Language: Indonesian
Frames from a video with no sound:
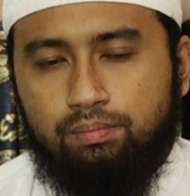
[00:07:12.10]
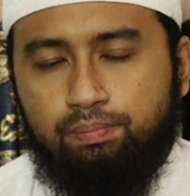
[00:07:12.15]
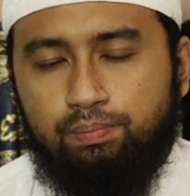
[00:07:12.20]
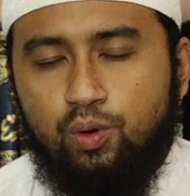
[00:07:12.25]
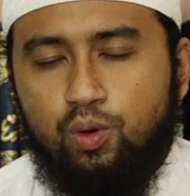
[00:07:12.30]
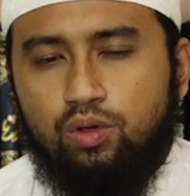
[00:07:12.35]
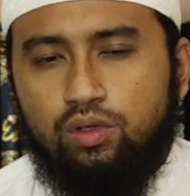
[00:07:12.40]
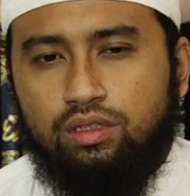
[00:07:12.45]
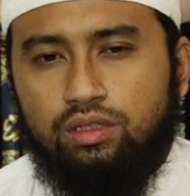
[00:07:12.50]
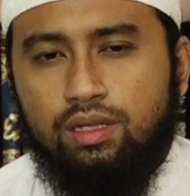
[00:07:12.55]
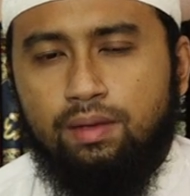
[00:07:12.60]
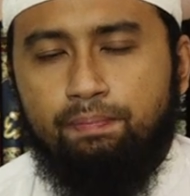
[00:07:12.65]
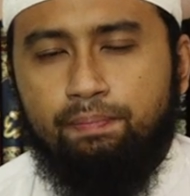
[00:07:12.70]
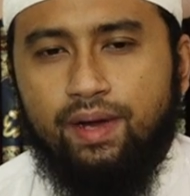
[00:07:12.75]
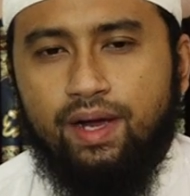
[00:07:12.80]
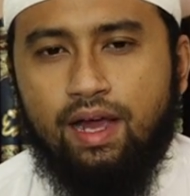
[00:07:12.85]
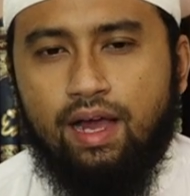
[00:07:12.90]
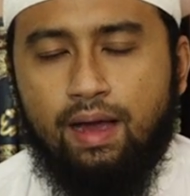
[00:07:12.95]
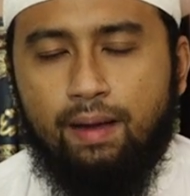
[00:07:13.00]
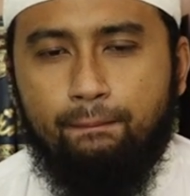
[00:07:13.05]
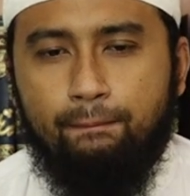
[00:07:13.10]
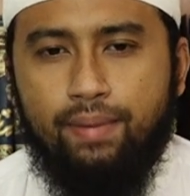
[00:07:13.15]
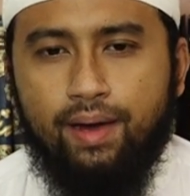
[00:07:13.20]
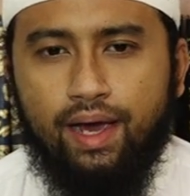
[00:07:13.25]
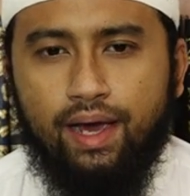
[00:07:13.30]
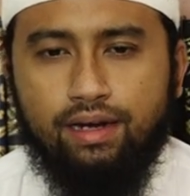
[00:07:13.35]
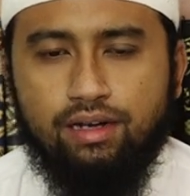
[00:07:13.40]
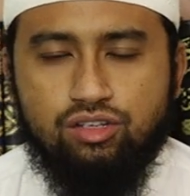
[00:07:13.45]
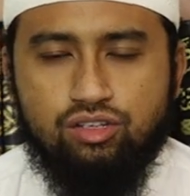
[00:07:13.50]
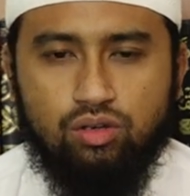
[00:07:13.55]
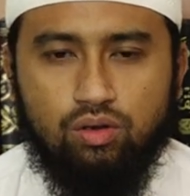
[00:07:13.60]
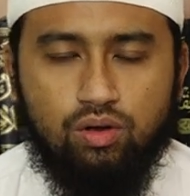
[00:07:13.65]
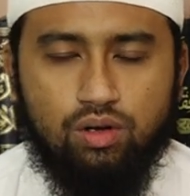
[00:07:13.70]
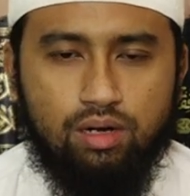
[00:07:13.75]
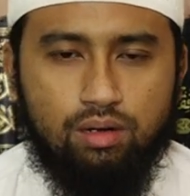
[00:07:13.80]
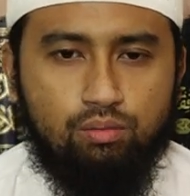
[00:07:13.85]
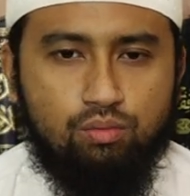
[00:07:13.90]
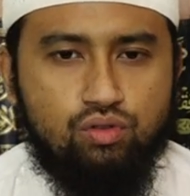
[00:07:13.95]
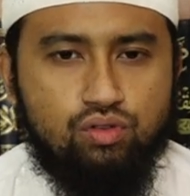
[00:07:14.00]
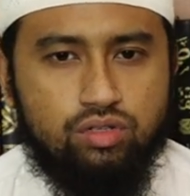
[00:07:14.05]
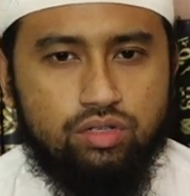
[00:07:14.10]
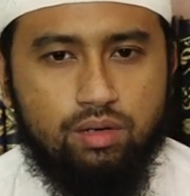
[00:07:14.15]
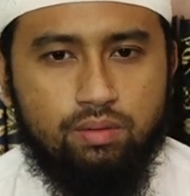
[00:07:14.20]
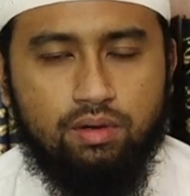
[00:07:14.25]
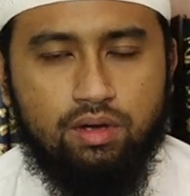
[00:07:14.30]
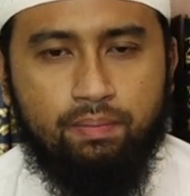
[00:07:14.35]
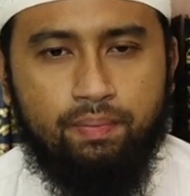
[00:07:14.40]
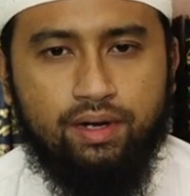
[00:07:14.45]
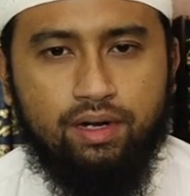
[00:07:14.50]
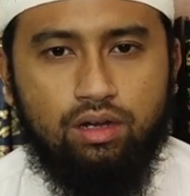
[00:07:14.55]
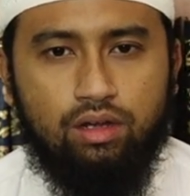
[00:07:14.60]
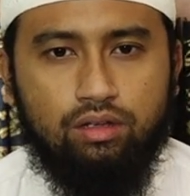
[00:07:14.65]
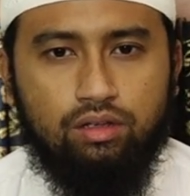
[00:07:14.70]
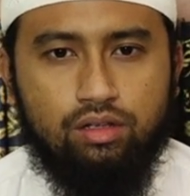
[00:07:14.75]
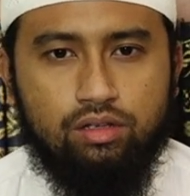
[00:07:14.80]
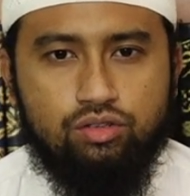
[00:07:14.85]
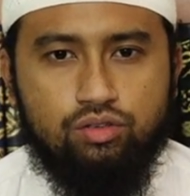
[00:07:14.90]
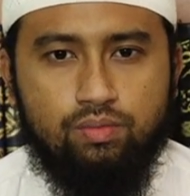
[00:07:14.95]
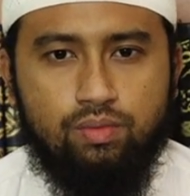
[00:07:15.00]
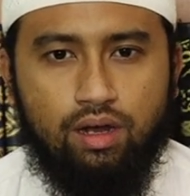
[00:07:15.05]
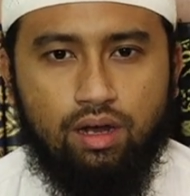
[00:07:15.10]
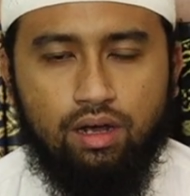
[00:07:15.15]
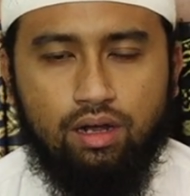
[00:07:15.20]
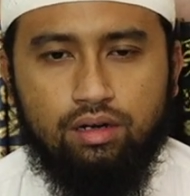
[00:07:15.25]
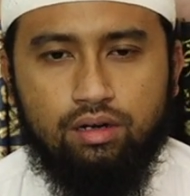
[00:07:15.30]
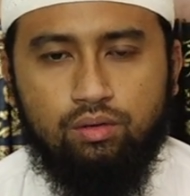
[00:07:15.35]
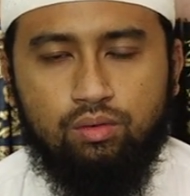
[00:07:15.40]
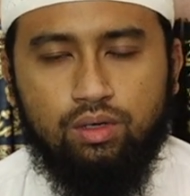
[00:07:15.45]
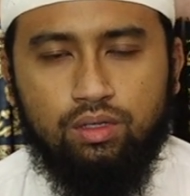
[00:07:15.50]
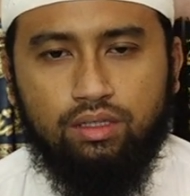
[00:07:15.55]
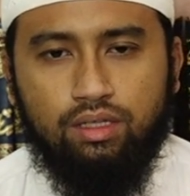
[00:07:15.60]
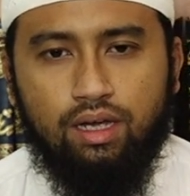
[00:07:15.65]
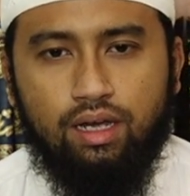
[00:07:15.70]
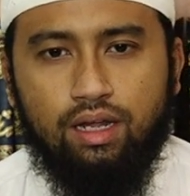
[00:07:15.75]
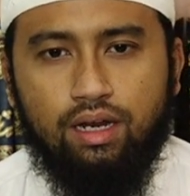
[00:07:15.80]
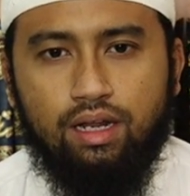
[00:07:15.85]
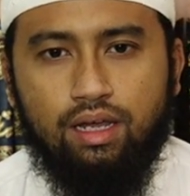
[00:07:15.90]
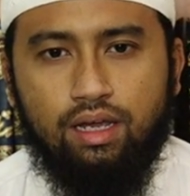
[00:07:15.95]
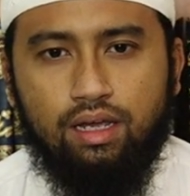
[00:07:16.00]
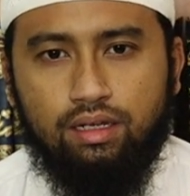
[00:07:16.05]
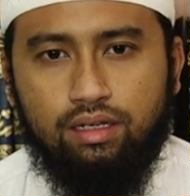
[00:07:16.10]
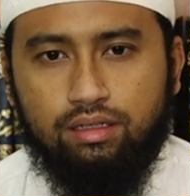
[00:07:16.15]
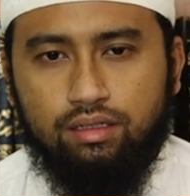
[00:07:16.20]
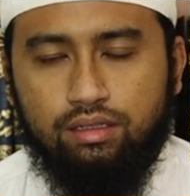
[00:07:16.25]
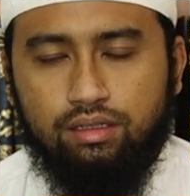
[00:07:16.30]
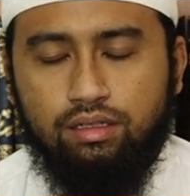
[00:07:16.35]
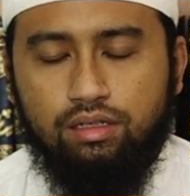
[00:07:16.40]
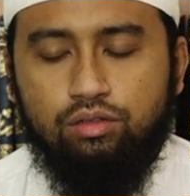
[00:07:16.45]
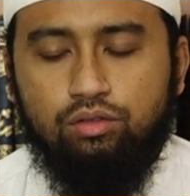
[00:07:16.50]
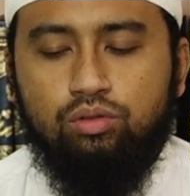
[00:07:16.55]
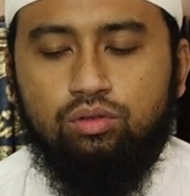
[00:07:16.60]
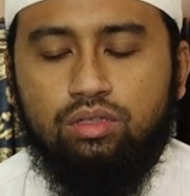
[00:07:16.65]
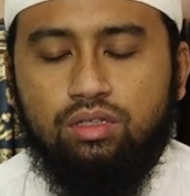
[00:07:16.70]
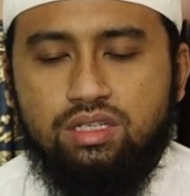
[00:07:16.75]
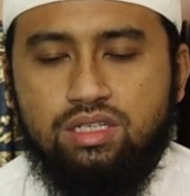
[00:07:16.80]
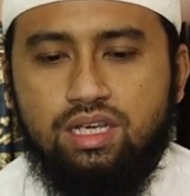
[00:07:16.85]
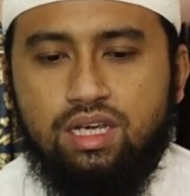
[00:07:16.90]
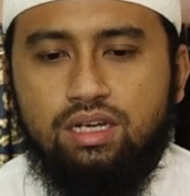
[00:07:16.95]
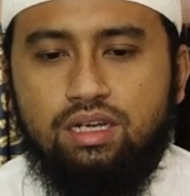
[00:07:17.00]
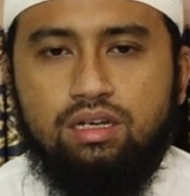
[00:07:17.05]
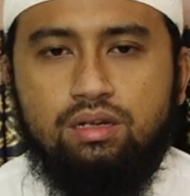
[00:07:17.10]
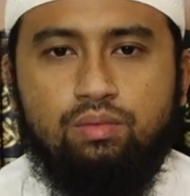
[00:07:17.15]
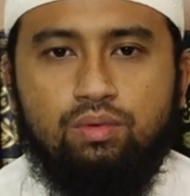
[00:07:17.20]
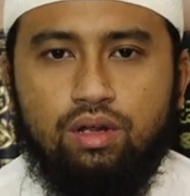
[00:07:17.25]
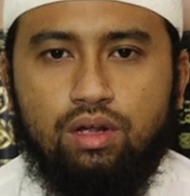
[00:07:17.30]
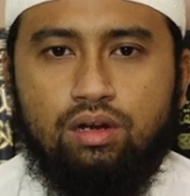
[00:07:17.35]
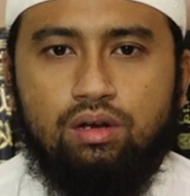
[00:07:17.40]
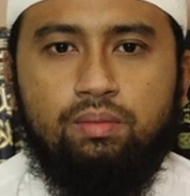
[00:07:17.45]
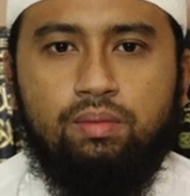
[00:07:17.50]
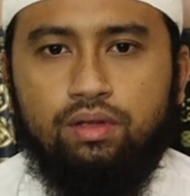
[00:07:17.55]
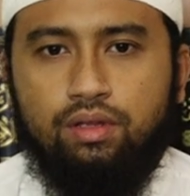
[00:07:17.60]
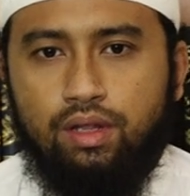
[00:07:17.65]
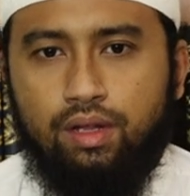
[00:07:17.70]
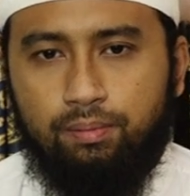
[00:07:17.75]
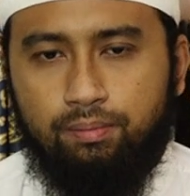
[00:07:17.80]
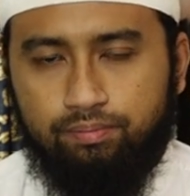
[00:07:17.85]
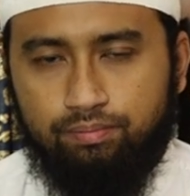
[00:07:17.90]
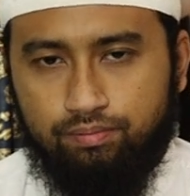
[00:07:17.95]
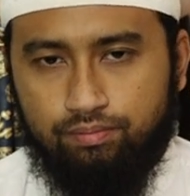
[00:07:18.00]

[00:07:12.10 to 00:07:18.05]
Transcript: bukti penghambaan seorang muslim kepada Allah Subhanahu wa taala itu terjadi di bulan Ramadan.